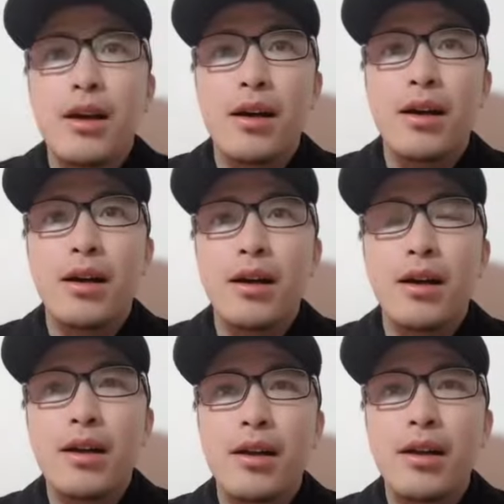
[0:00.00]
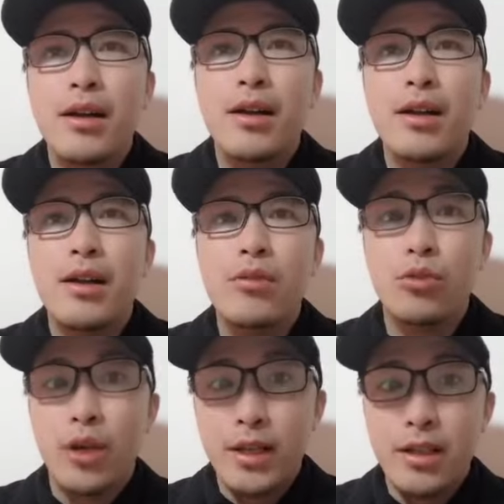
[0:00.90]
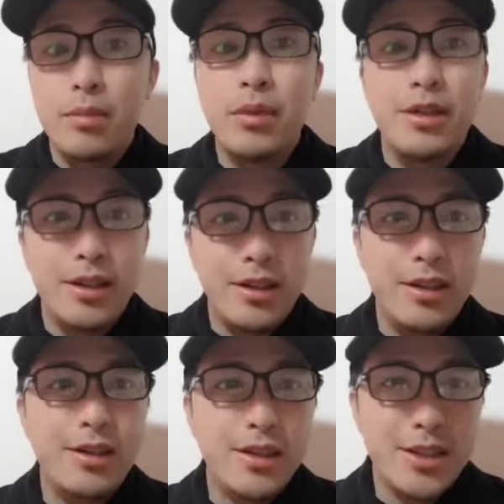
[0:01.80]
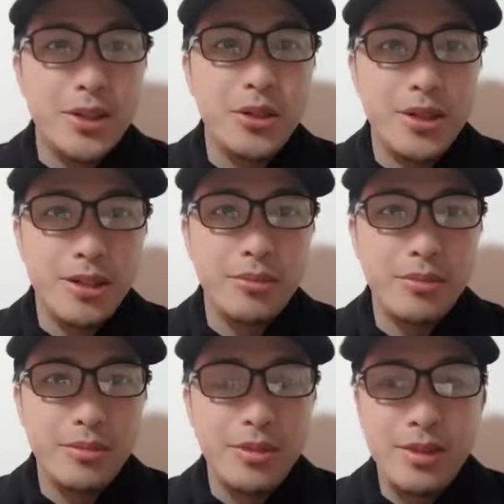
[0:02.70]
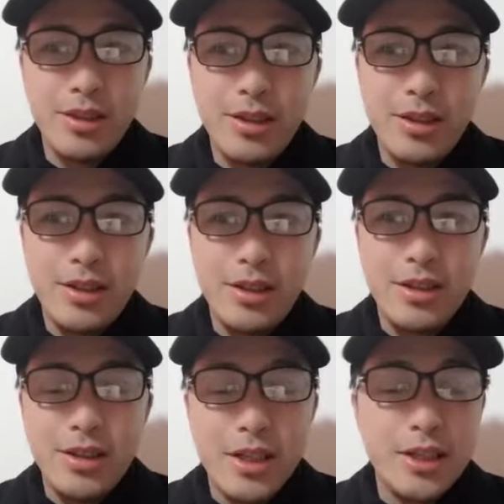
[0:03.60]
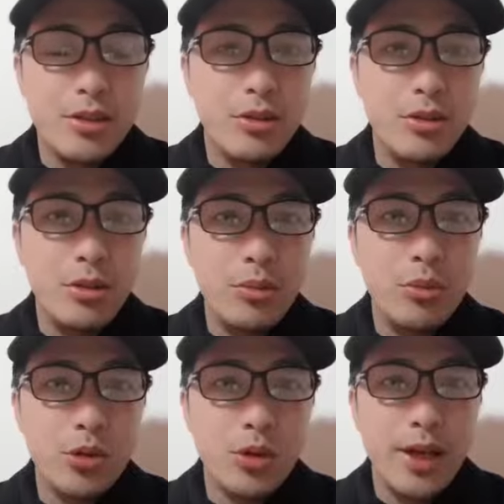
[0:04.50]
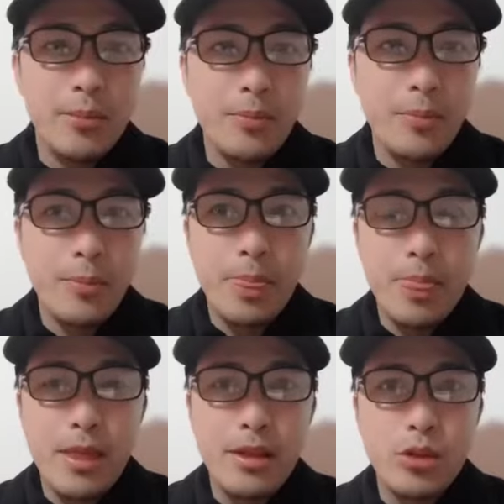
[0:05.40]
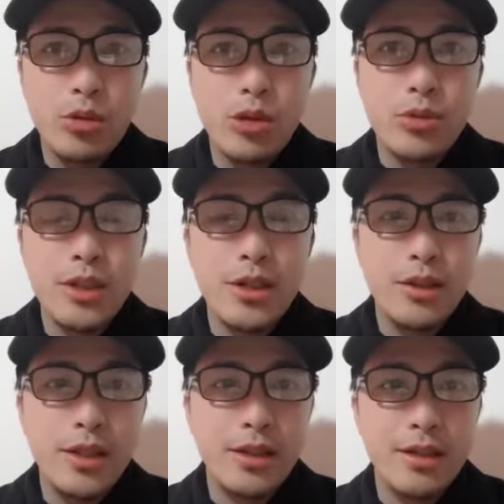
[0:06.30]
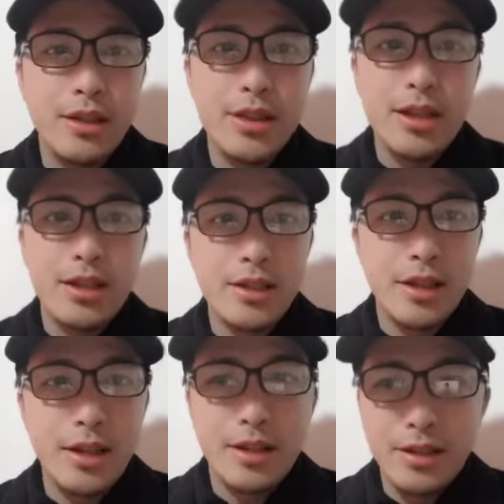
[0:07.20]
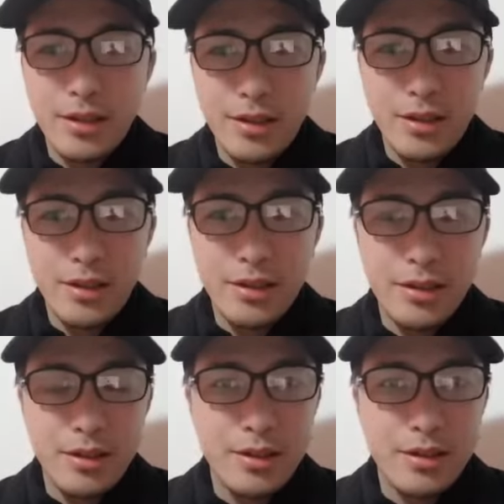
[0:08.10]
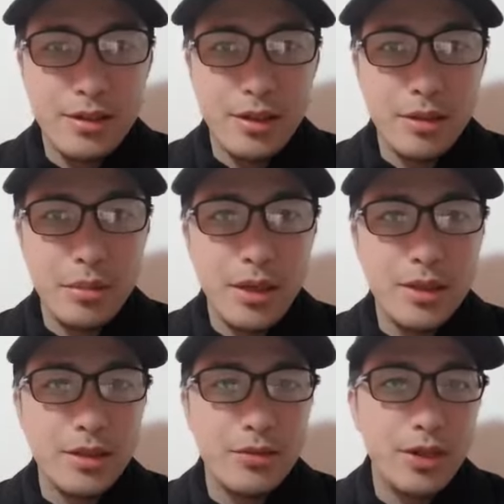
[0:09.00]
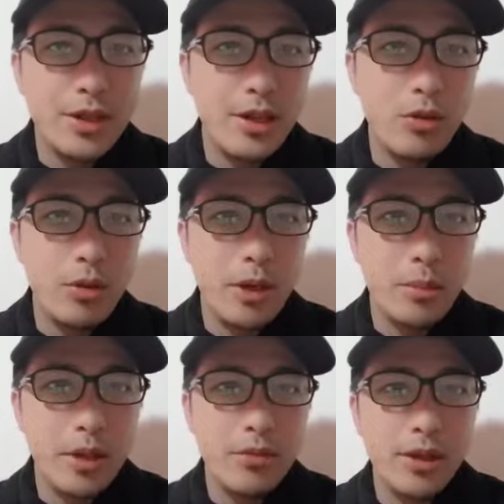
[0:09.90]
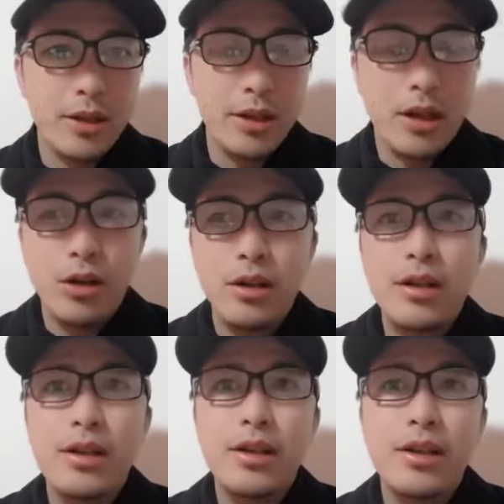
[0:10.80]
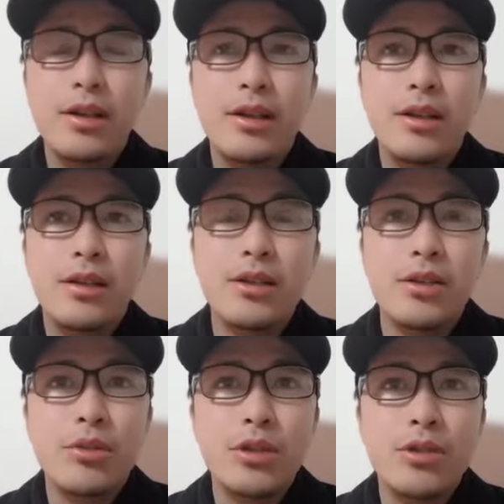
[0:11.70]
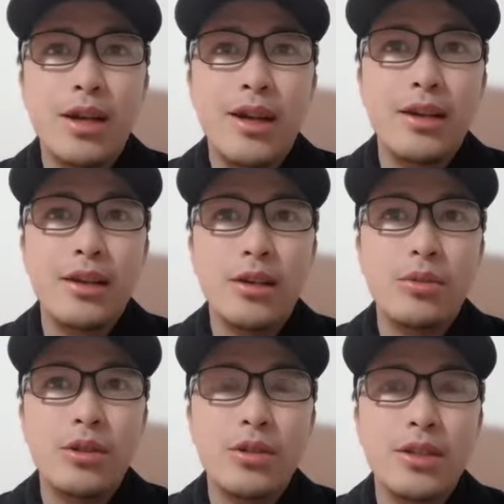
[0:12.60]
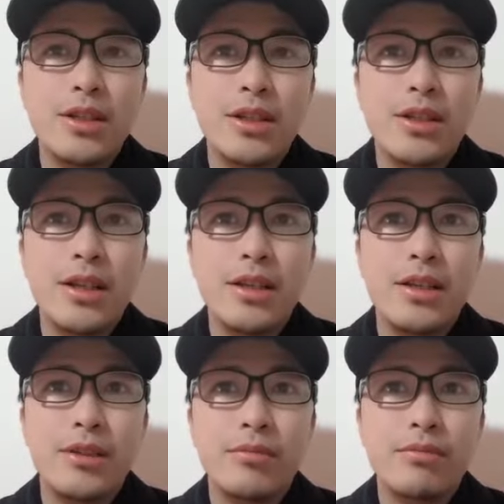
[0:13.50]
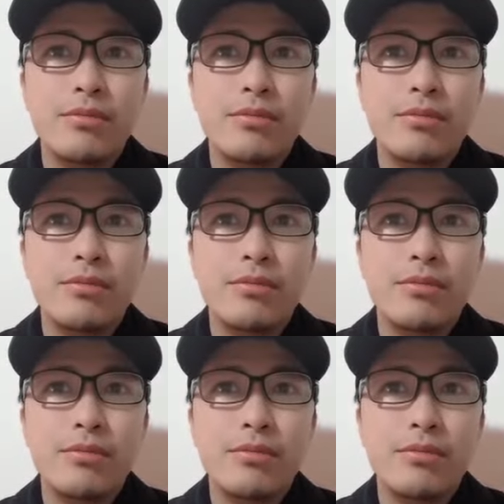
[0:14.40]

啊，弗莱迪本人的效应，经久不衰，多重效应叠加起来，这个片子非常火爆，评分很高。首先我去看了以后，我觉得这个电影，